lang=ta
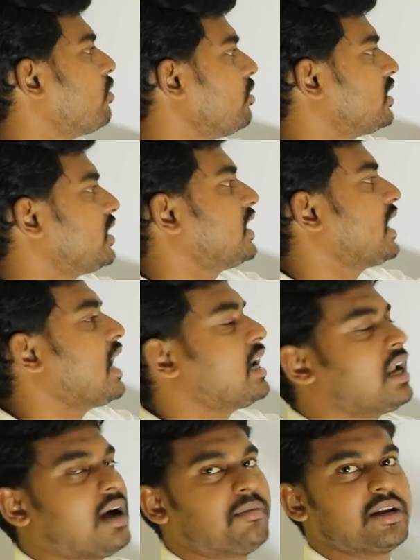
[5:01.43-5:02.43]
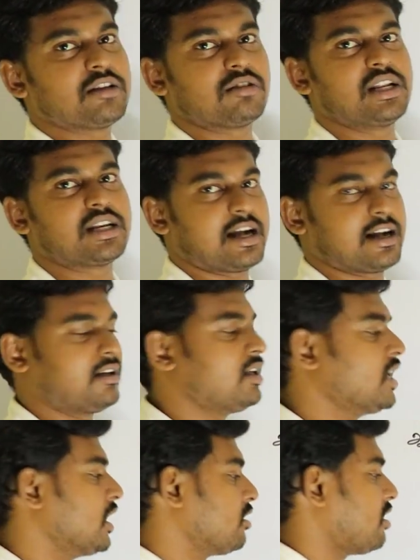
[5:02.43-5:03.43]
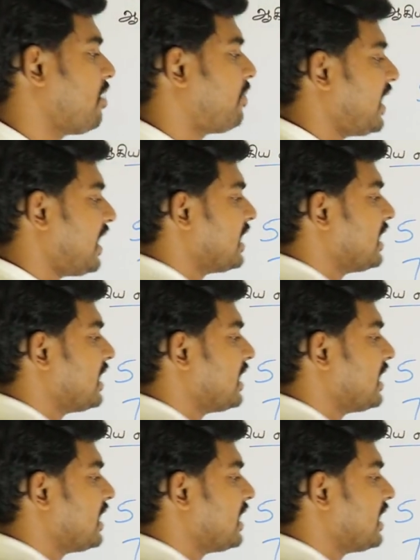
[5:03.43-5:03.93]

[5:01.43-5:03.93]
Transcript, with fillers: கூட்டினால் அப்படின்னு சொல்லியிருக்காங்க ஸோ அப்போ